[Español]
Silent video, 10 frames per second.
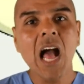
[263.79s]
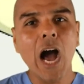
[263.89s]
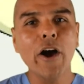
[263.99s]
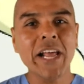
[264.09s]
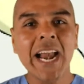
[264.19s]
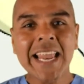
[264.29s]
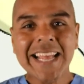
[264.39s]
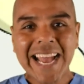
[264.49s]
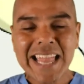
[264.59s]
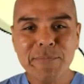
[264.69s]
Ahora,
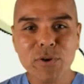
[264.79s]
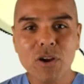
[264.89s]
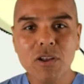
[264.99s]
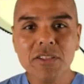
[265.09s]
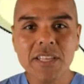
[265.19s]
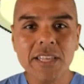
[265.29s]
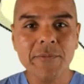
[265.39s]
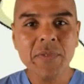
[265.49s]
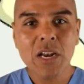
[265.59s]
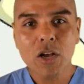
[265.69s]
cada
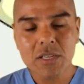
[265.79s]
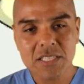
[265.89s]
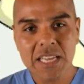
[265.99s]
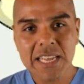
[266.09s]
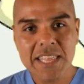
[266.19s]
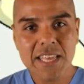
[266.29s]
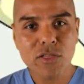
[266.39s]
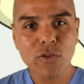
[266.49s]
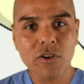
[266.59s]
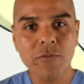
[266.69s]
proglótide tiene
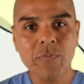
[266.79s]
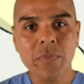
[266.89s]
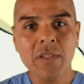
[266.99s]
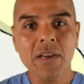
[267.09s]
dentro,